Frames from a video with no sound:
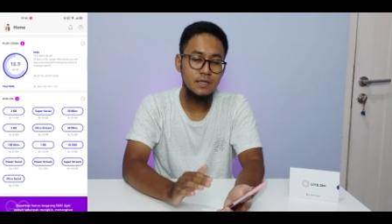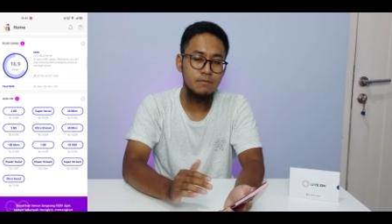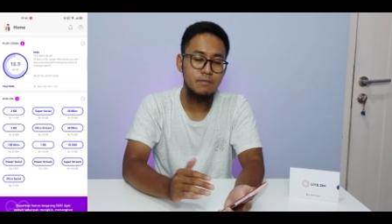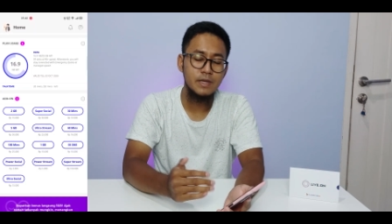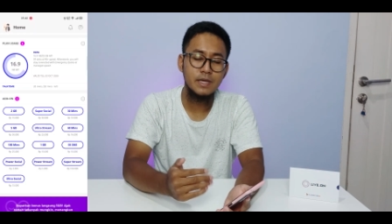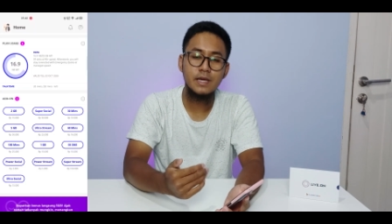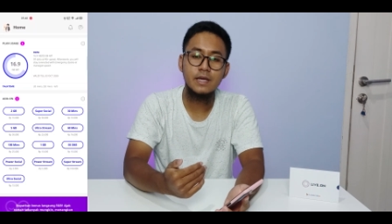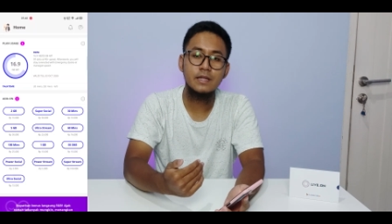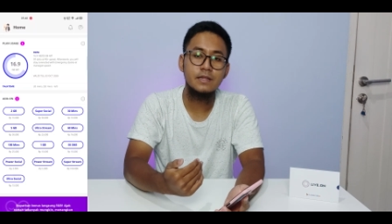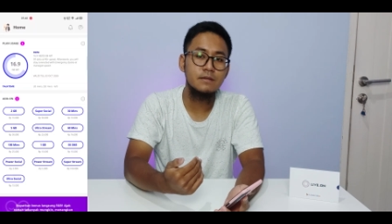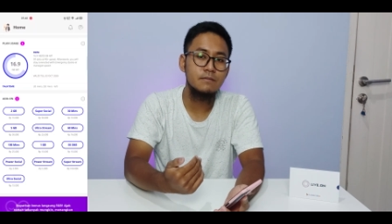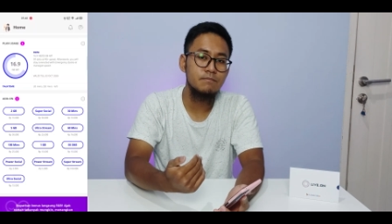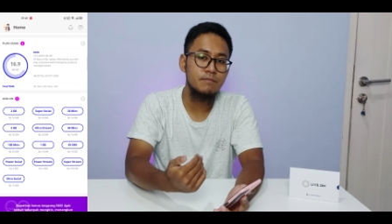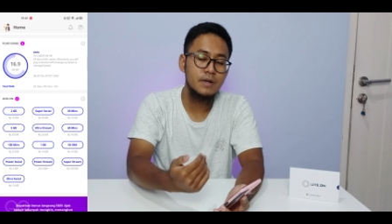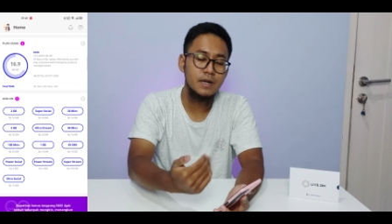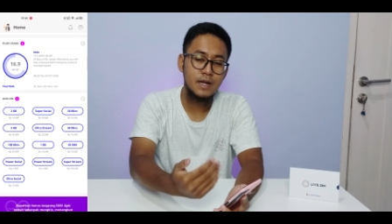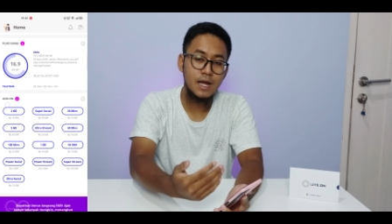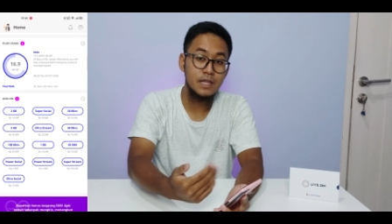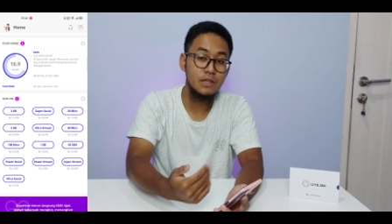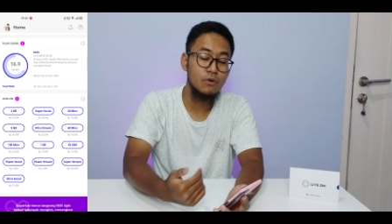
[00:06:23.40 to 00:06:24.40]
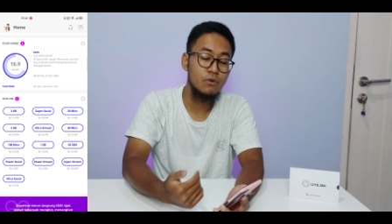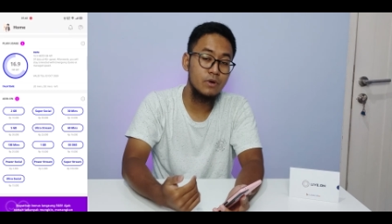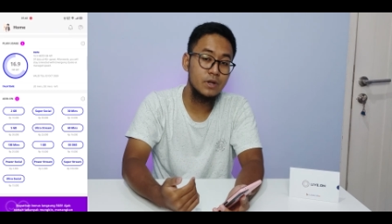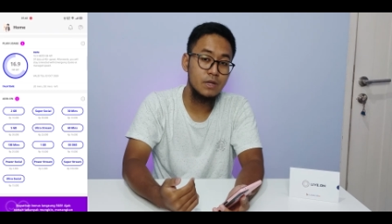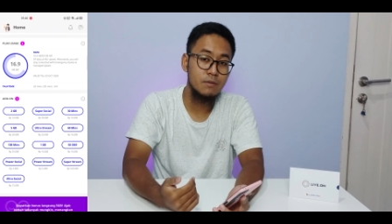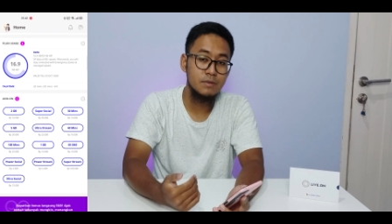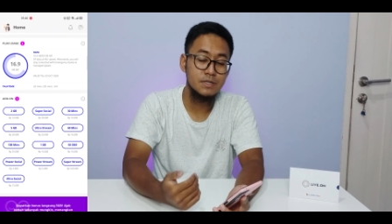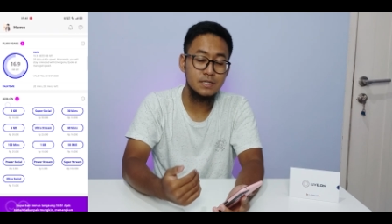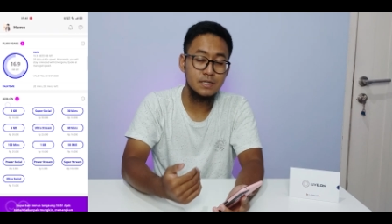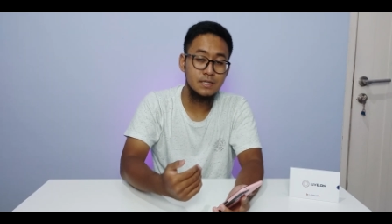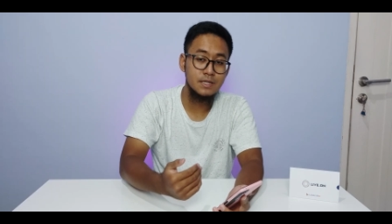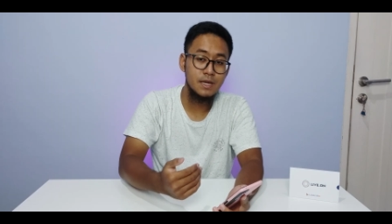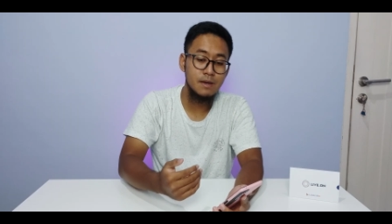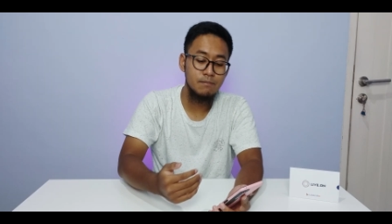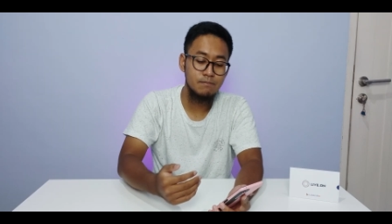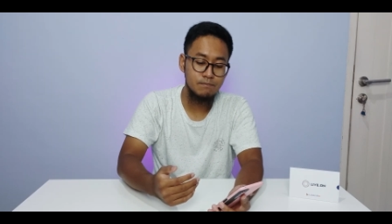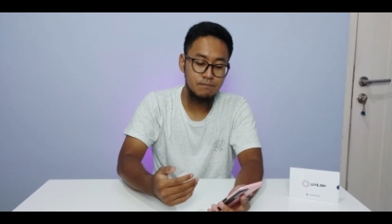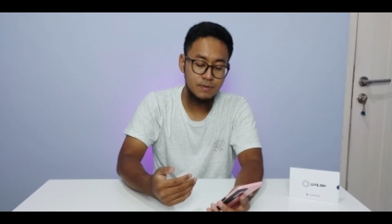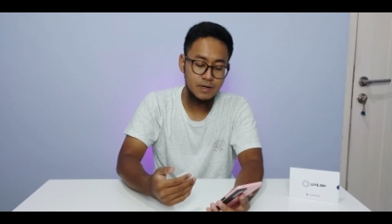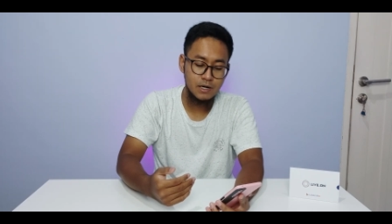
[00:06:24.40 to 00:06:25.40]
dibikin per kategori. Misalnya
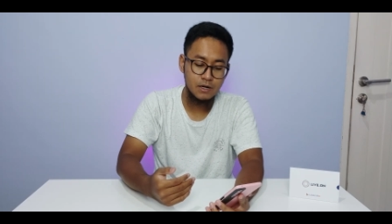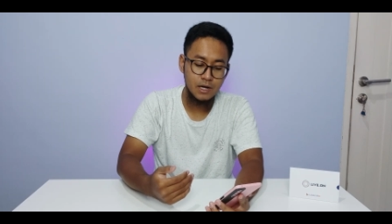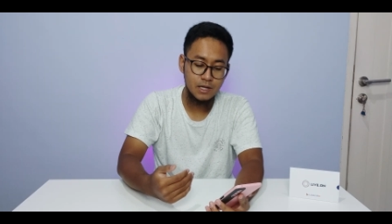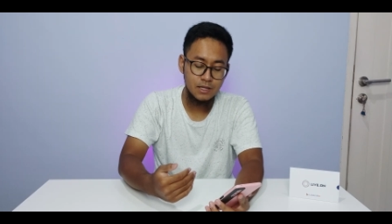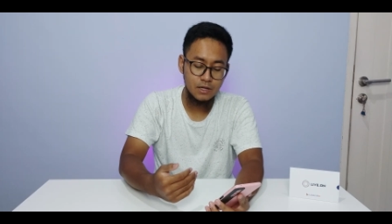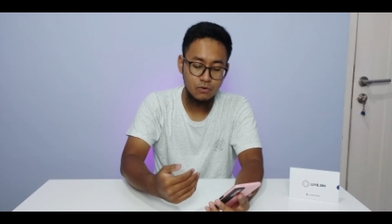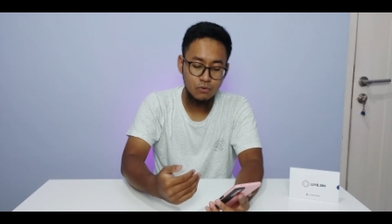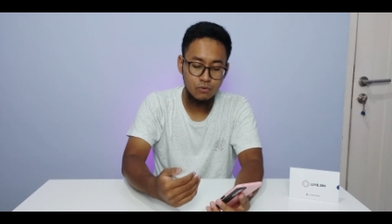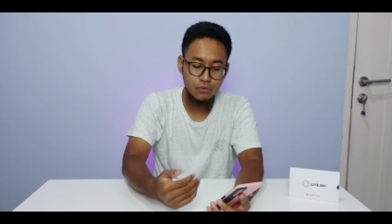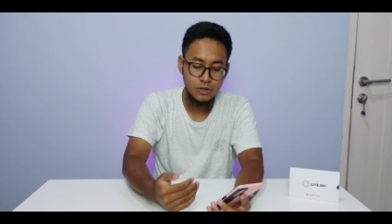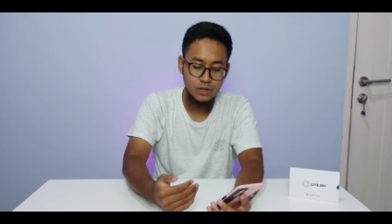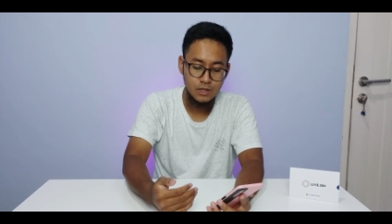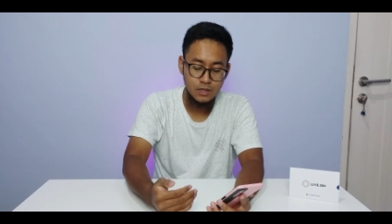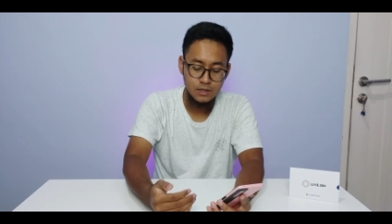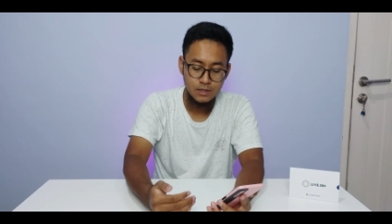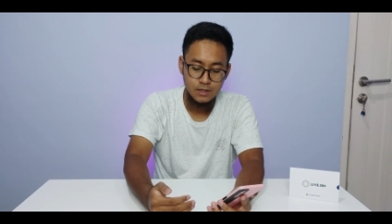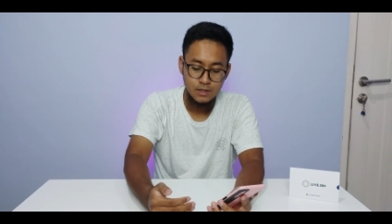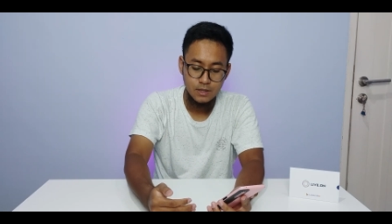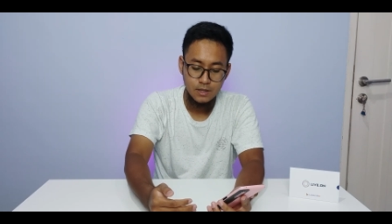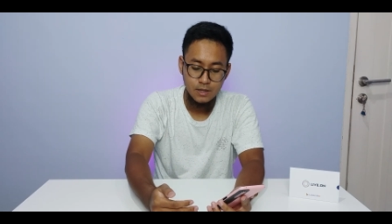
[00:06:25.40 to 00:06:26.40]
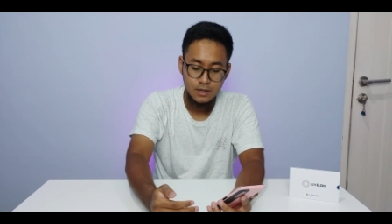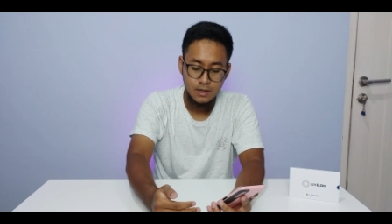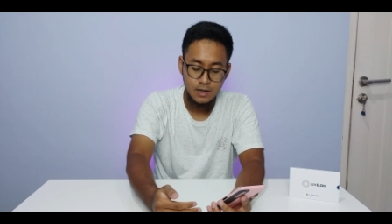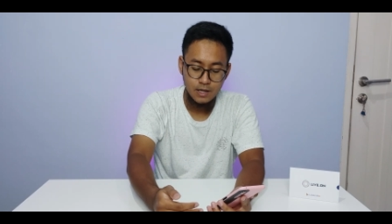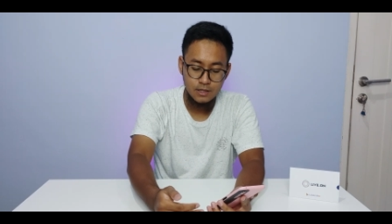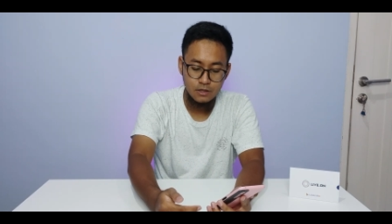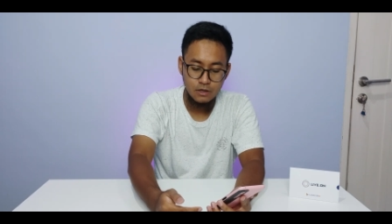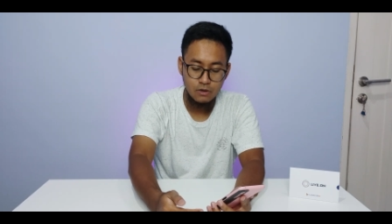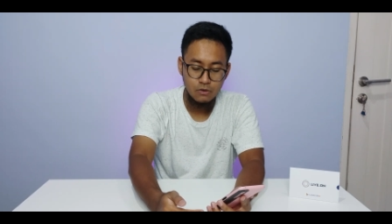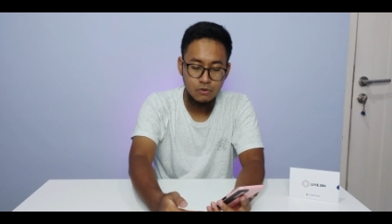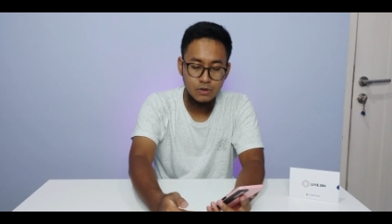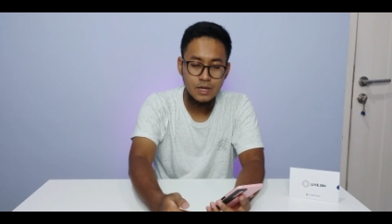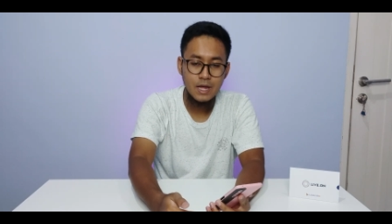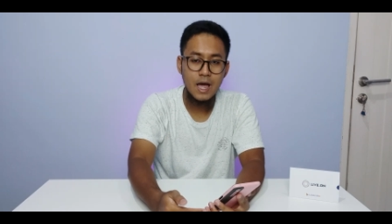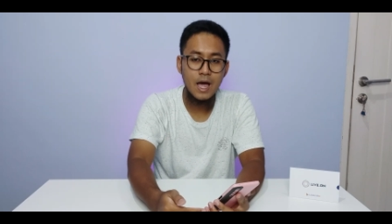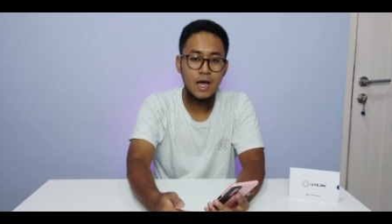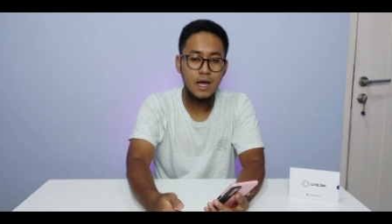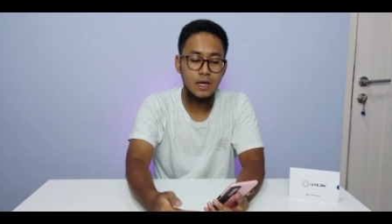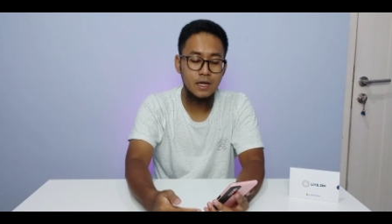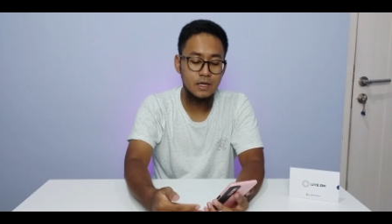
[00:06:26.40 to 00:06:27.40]
per kategori kategori
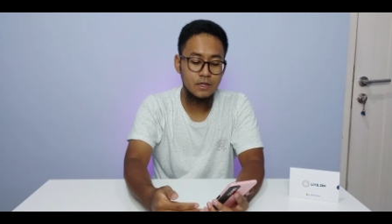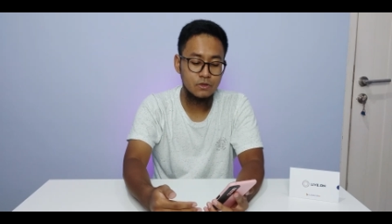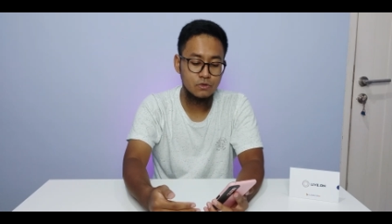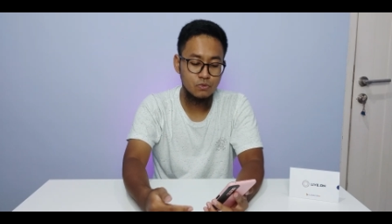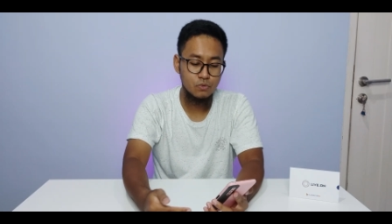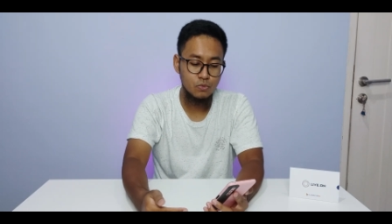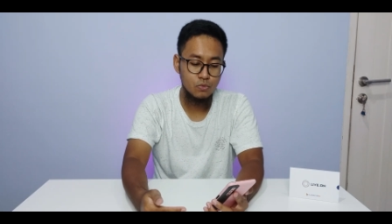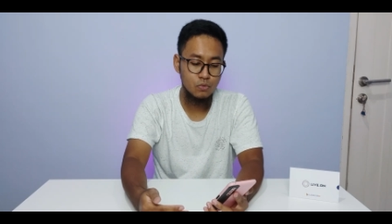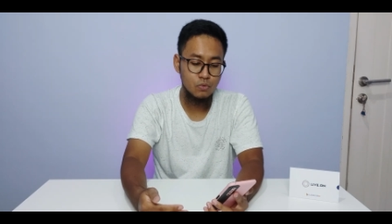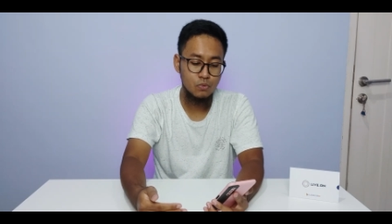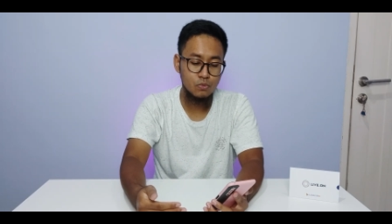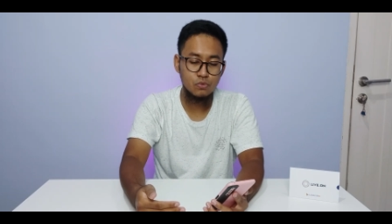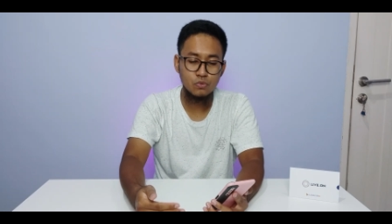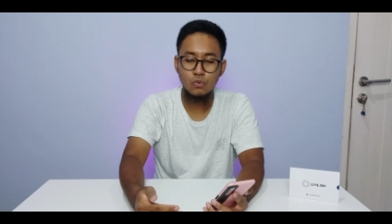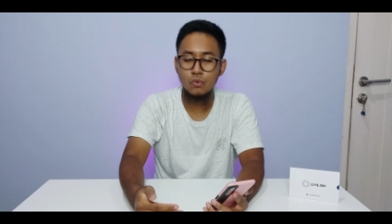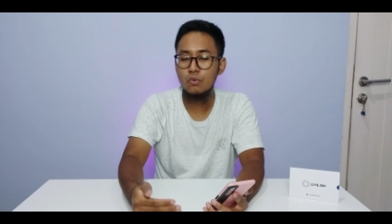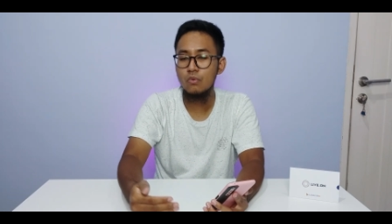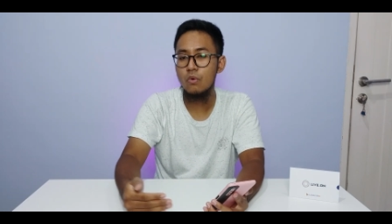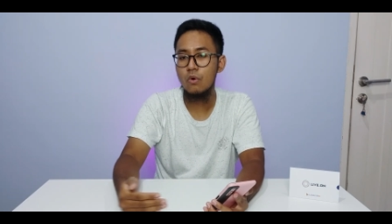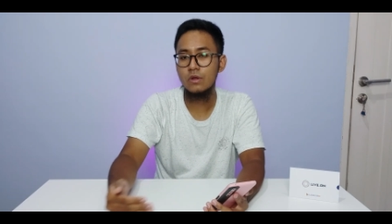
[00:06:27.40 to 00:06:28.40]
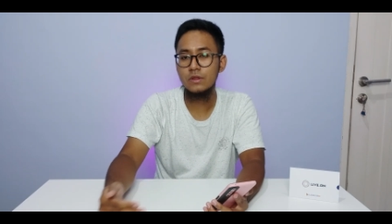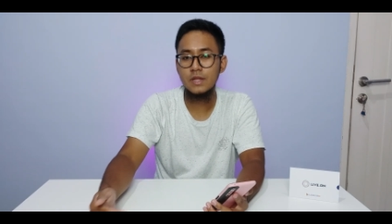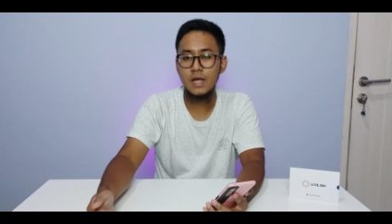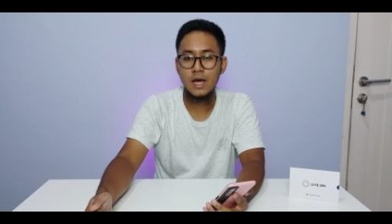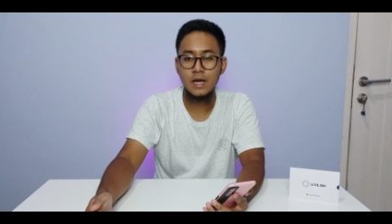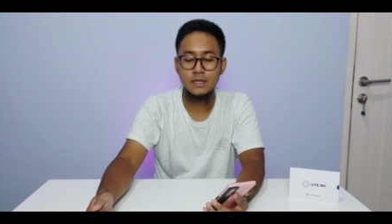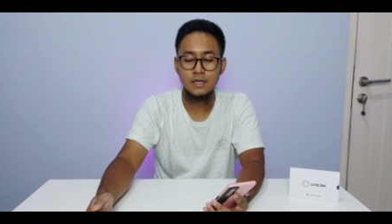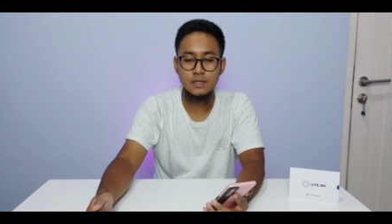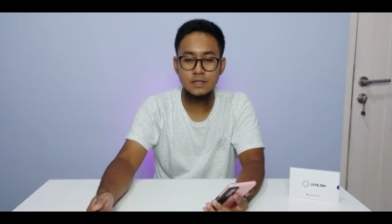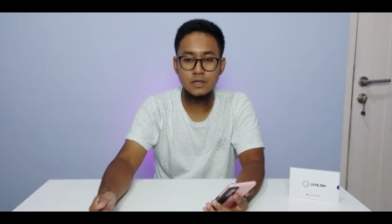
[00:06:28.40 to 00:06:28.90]
A itu untuk kuota.